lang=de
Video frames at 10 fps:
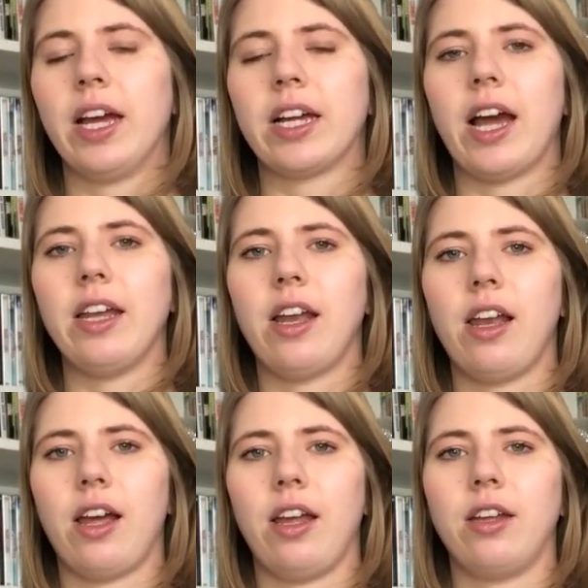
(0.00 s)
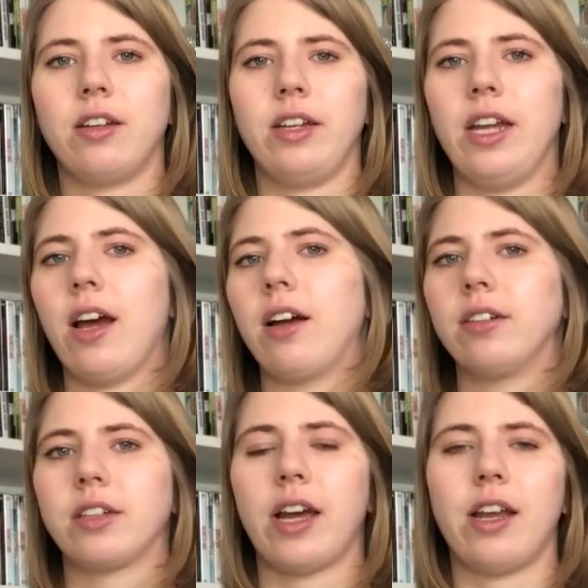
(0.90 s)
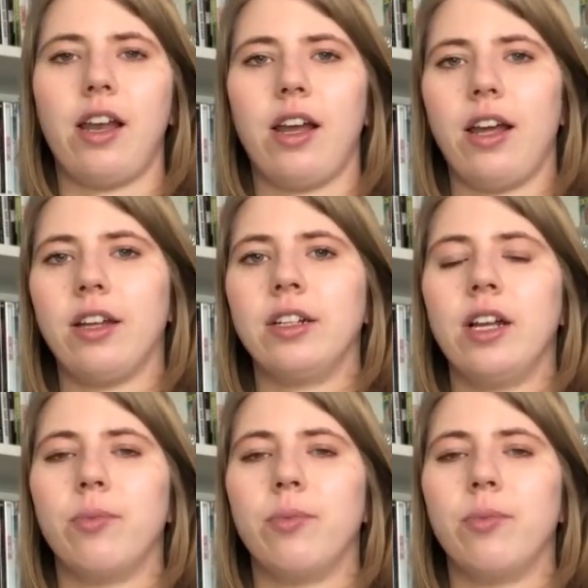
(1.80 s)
keinerlei, ja, keinerlei